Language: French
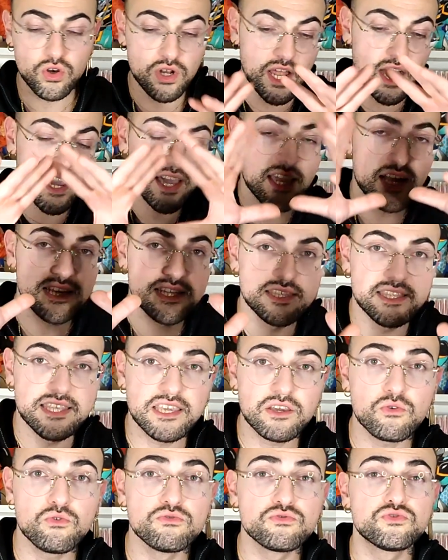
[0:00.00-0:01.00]
la
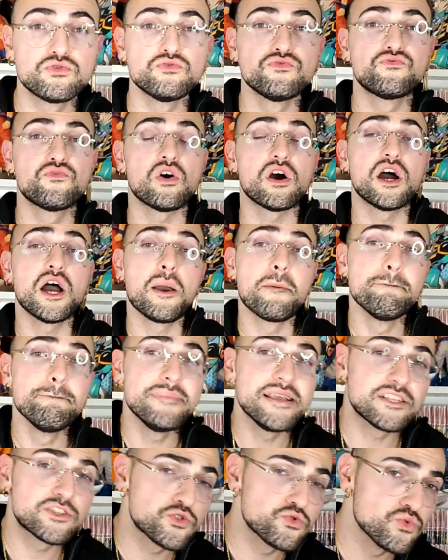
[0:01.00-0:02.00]
réalité où tu vois
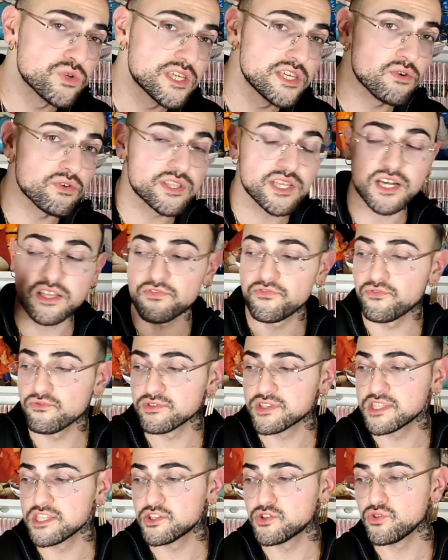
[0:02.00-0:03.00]
Mitsuki en train de
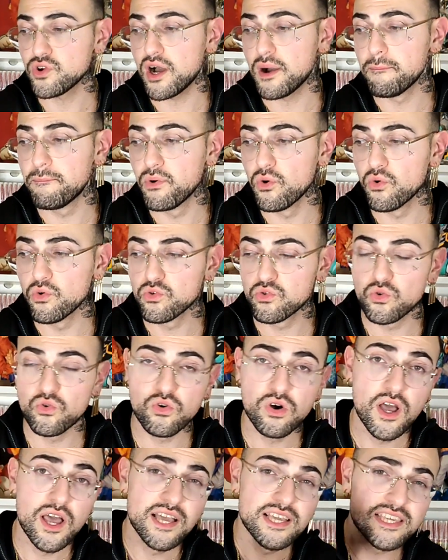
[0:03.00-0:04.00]
foncer sur un
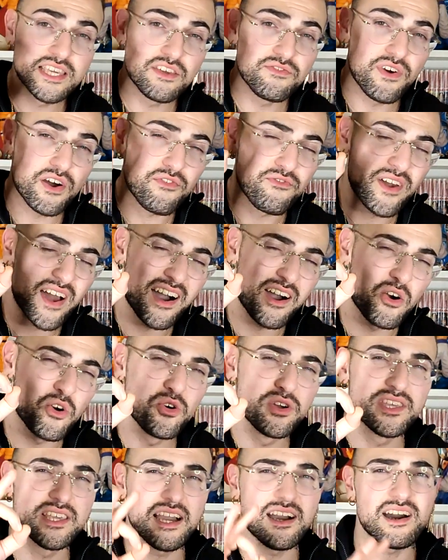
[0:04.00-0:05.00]
Boruto qui va faire un
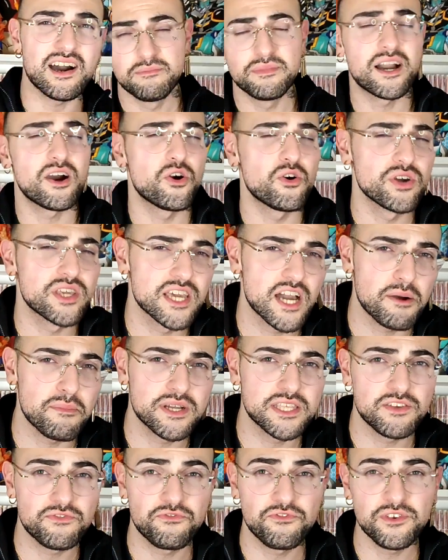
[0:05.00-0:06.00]
regard, mais un regard
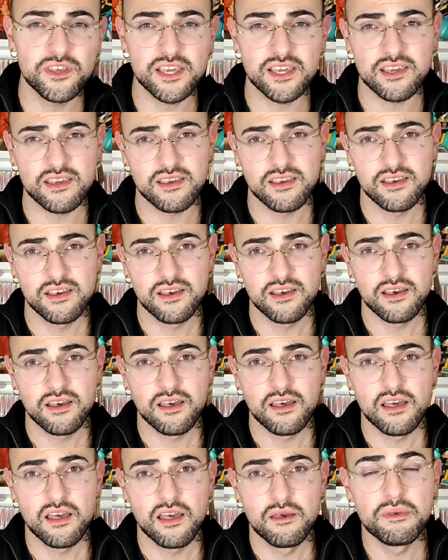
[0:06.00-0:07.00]
magnifique
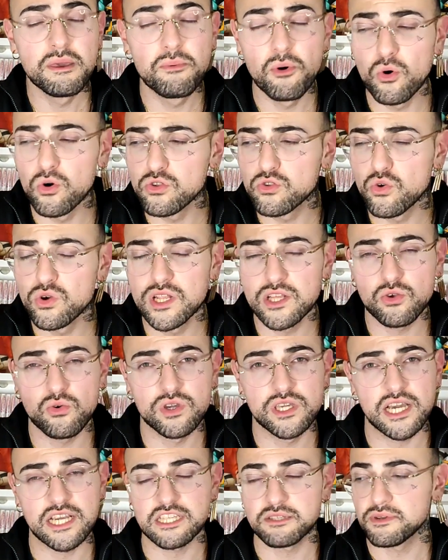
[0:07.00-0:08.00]
mais Boruto, il est trop
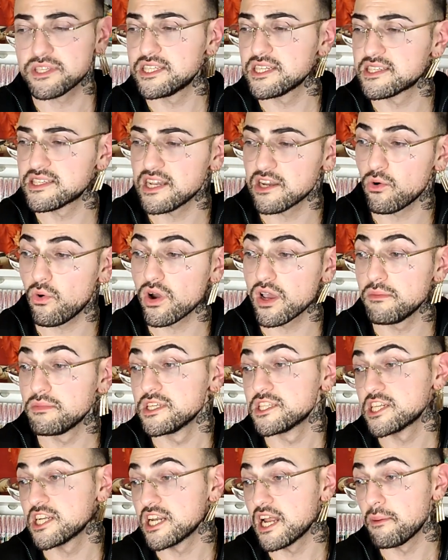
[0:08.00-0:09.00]
charismatique, c'est incroyable.
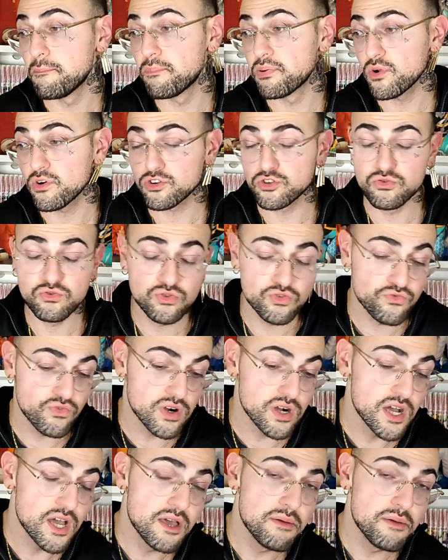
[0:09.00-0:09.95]
Et déjà la planche où tu vois